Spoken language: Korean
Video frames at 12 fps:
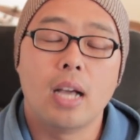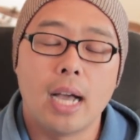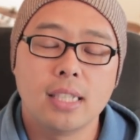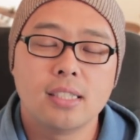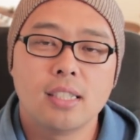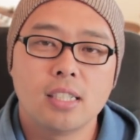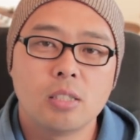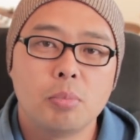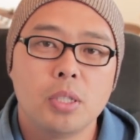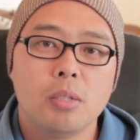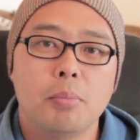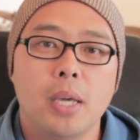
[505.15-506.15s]

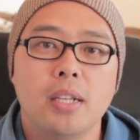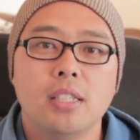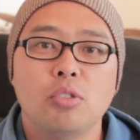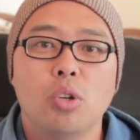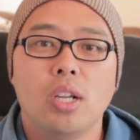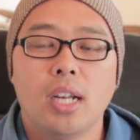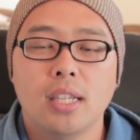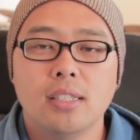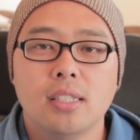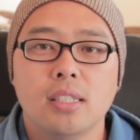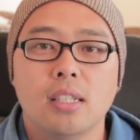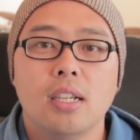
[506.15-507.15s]
아시다시피
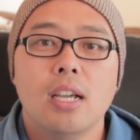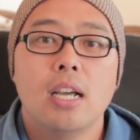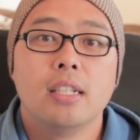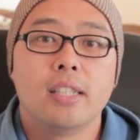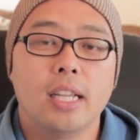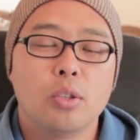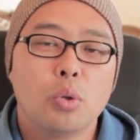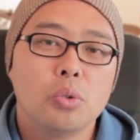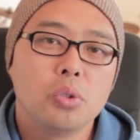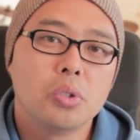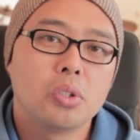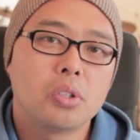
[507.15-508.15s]
베네수엘라는
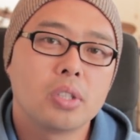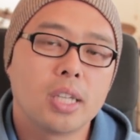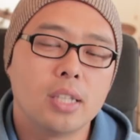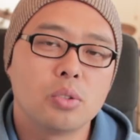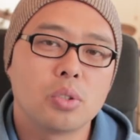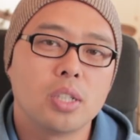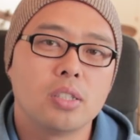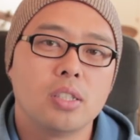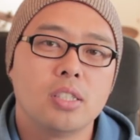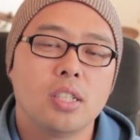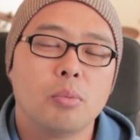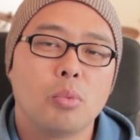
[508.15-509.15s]
대통령 계속해서
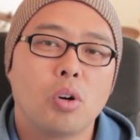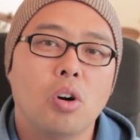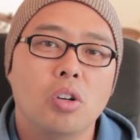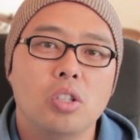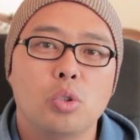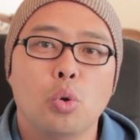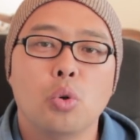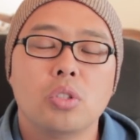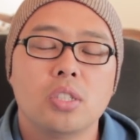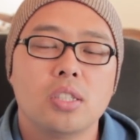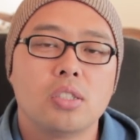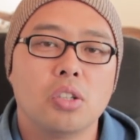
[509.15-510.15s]
이제 뭐 거의
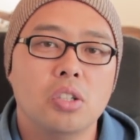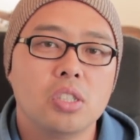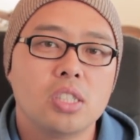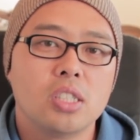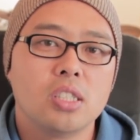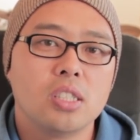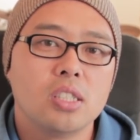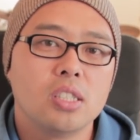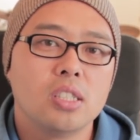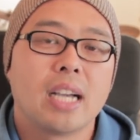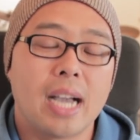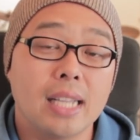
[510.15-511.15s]
독재
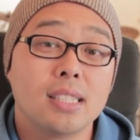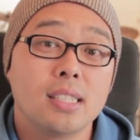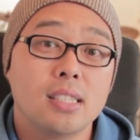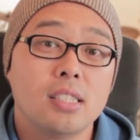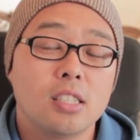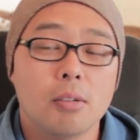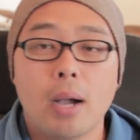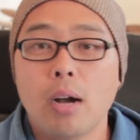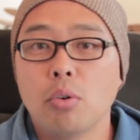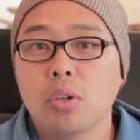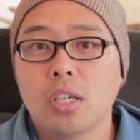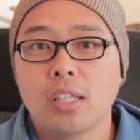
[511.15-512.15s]
정치 같이 지금
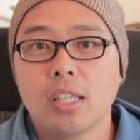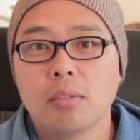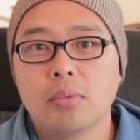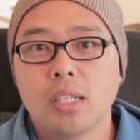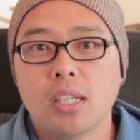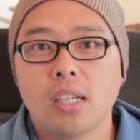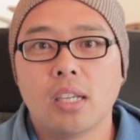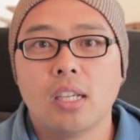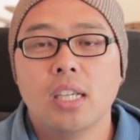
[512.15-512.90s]
하고 있기 때문에